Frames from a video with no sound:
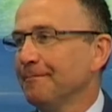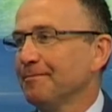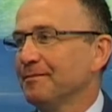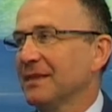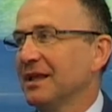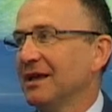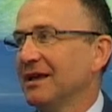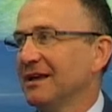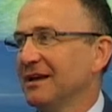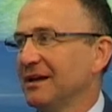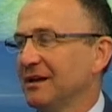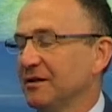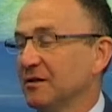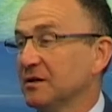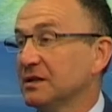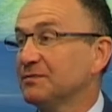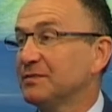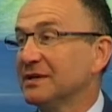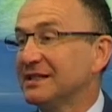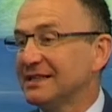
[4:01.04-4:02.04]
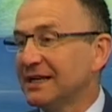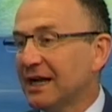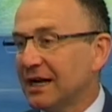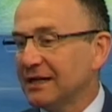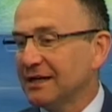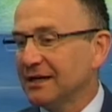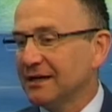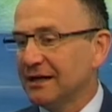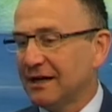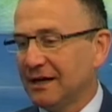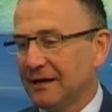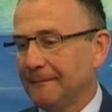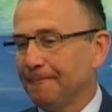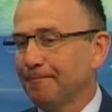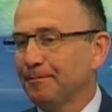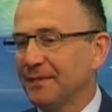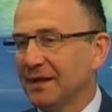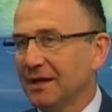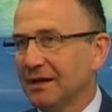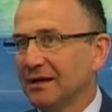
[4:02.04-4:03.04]
E, specjalnie na, e,
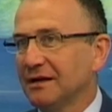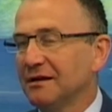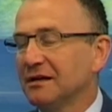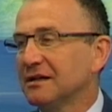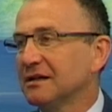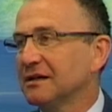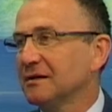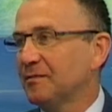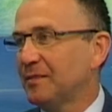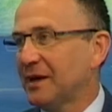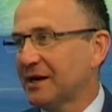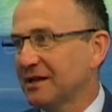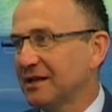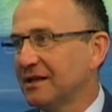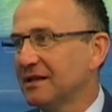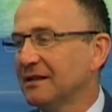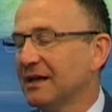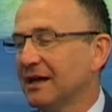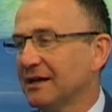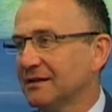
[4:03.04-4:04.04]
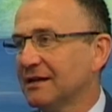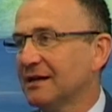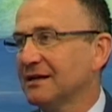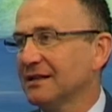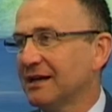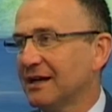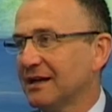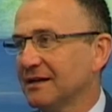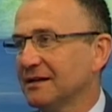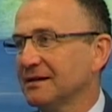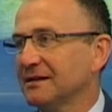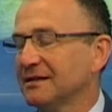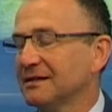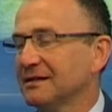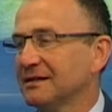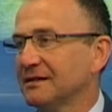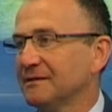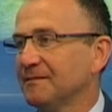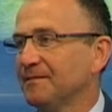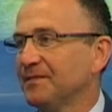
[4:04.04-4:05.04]
parki, na, na, na
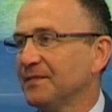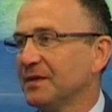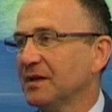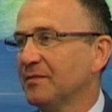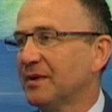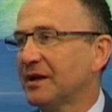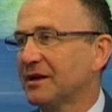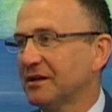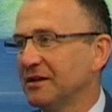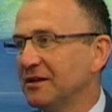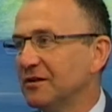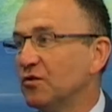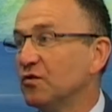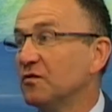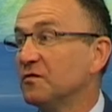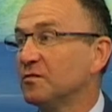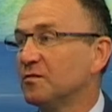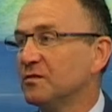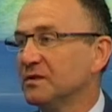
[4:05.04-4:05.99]
e, parkingu,